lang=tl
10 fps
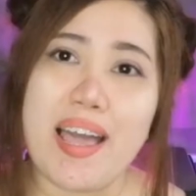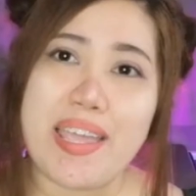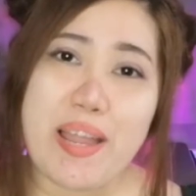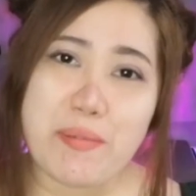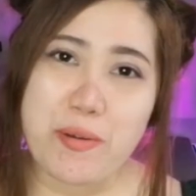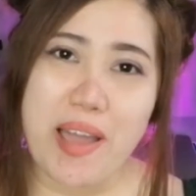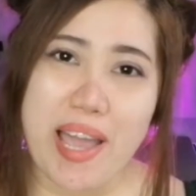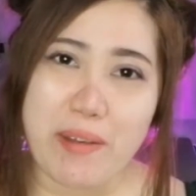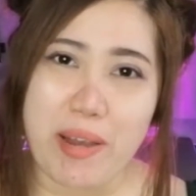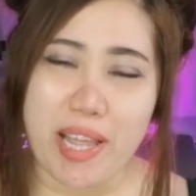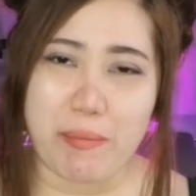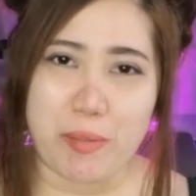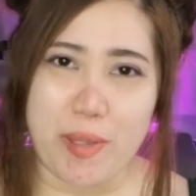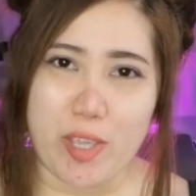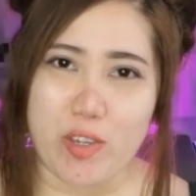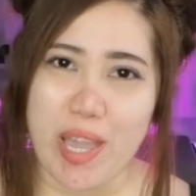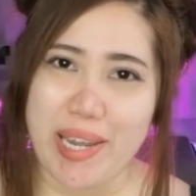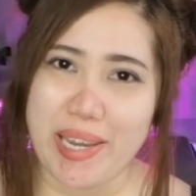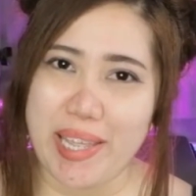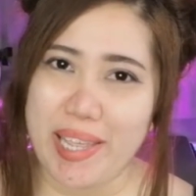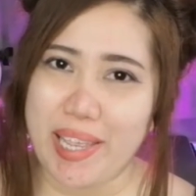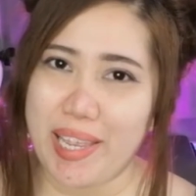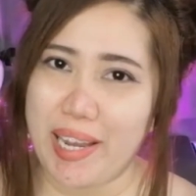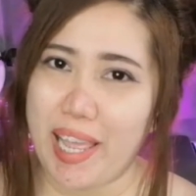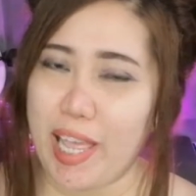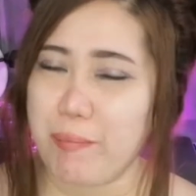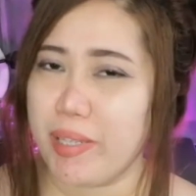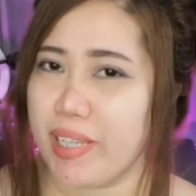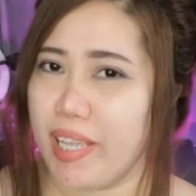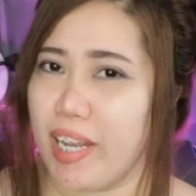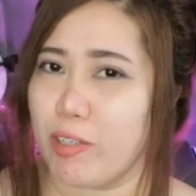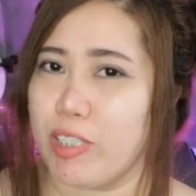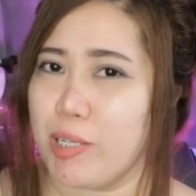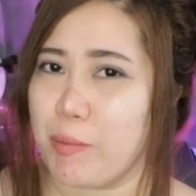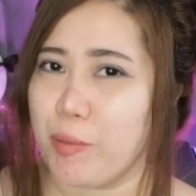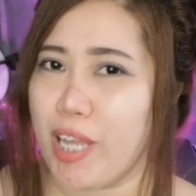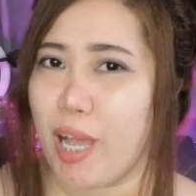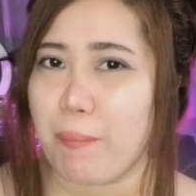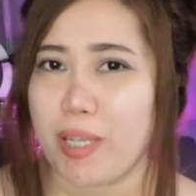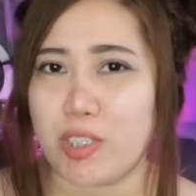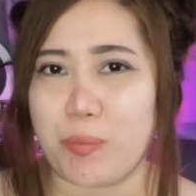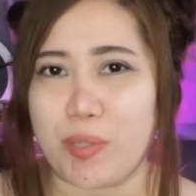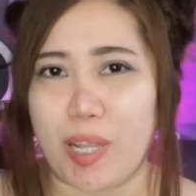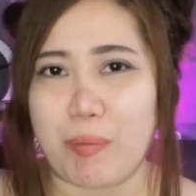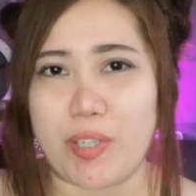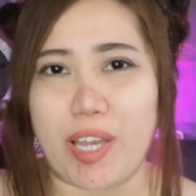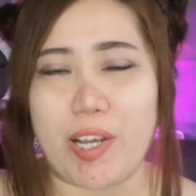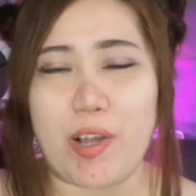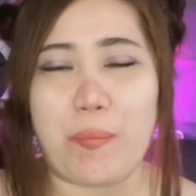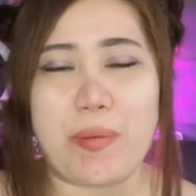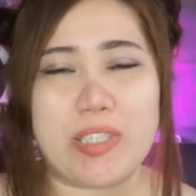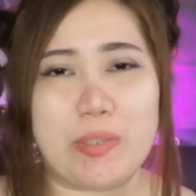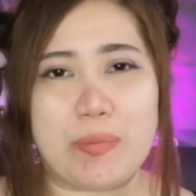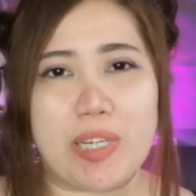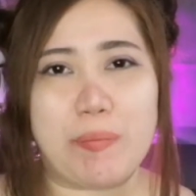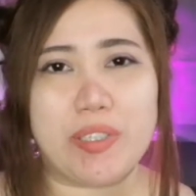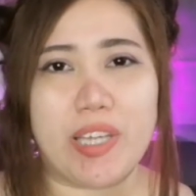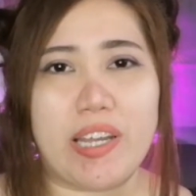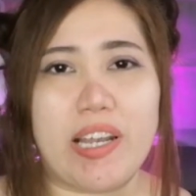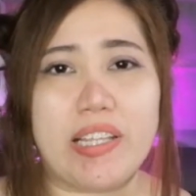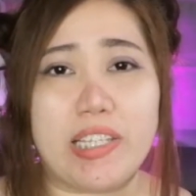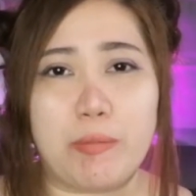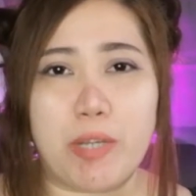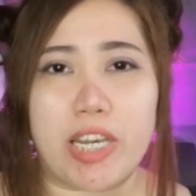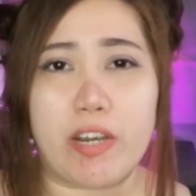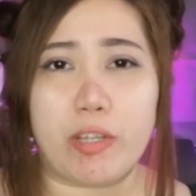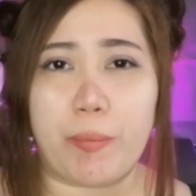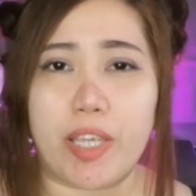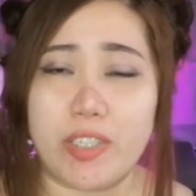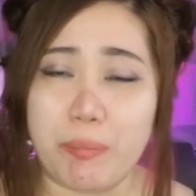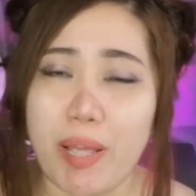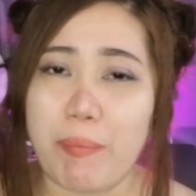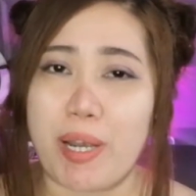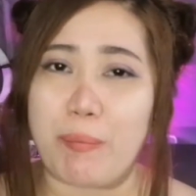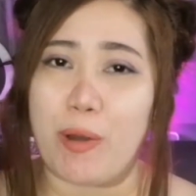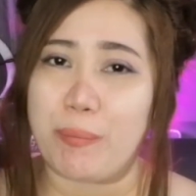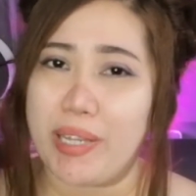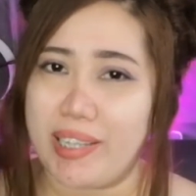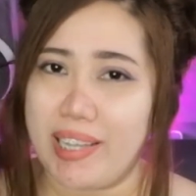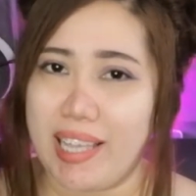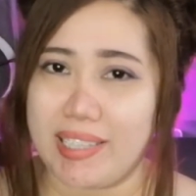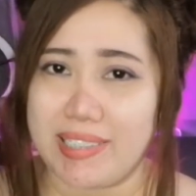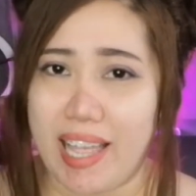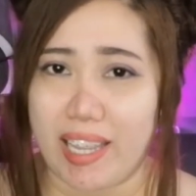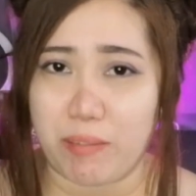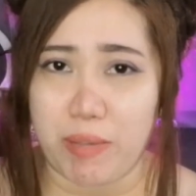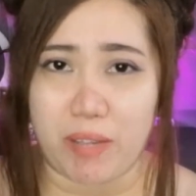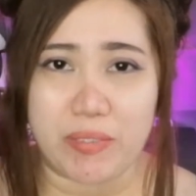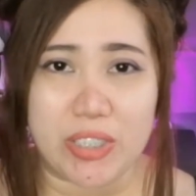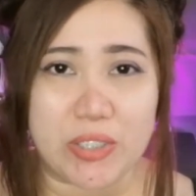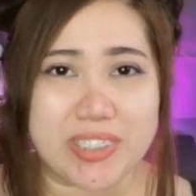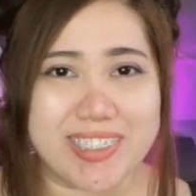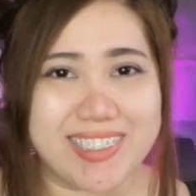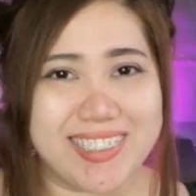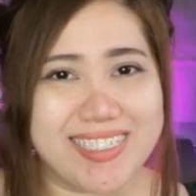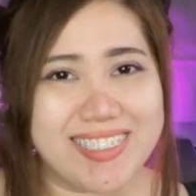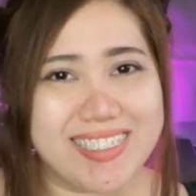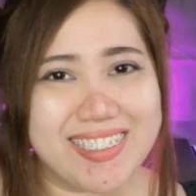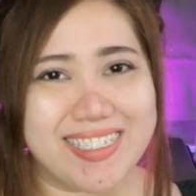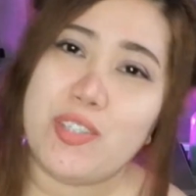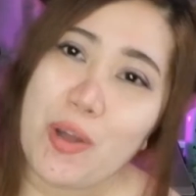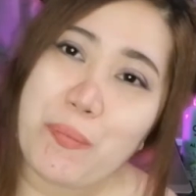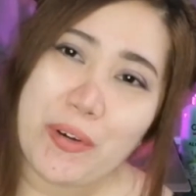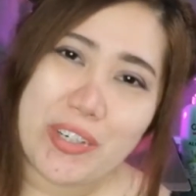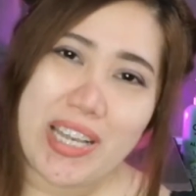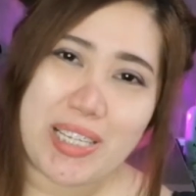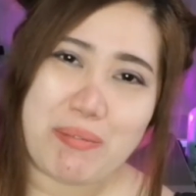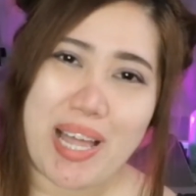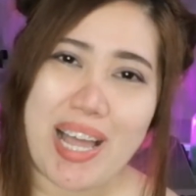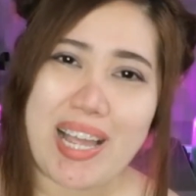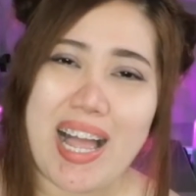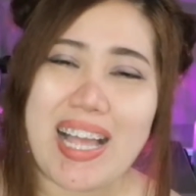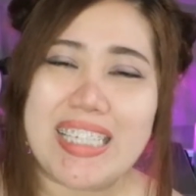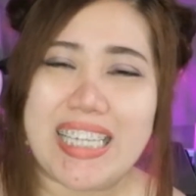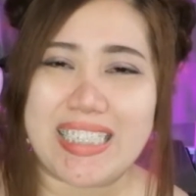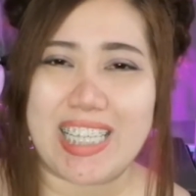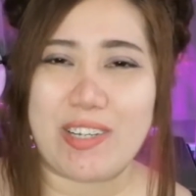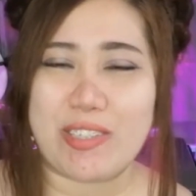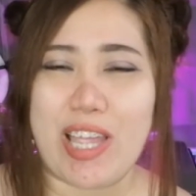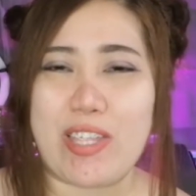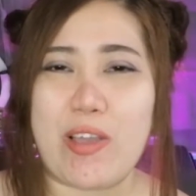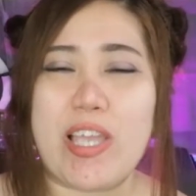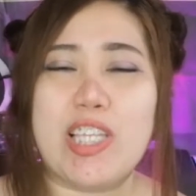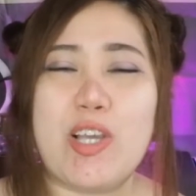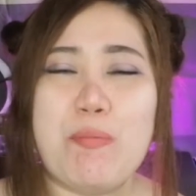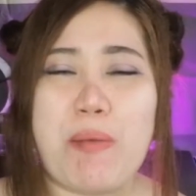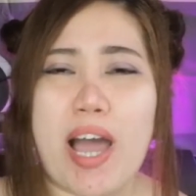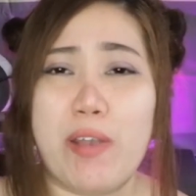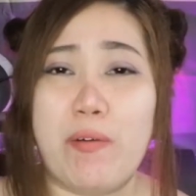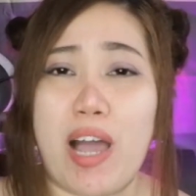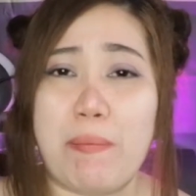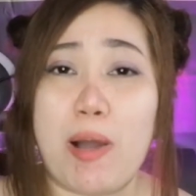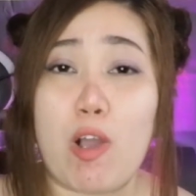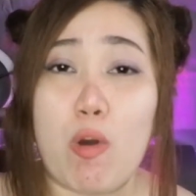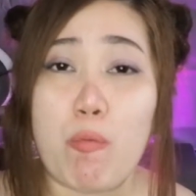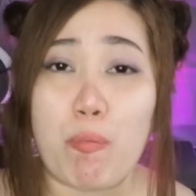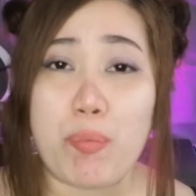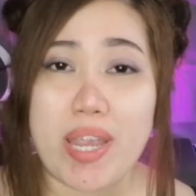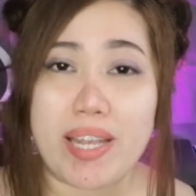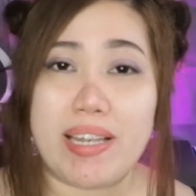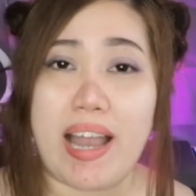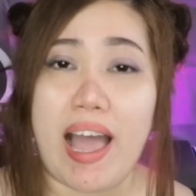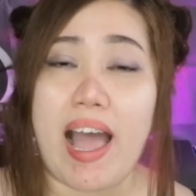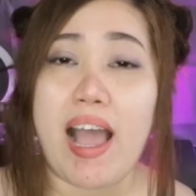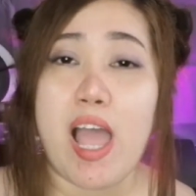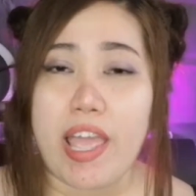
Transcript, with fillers: Hi everyone! Welcome to my channel! I am Adele at kung di ka po nakakapag-subscribe sa channel ko, please subscribe my channel at i-click mo na rin notification bell para po updated ka sa aking mga videos. So, for today's vlog, ang i share ko sa inyo is kung paano nga ba gumupit ng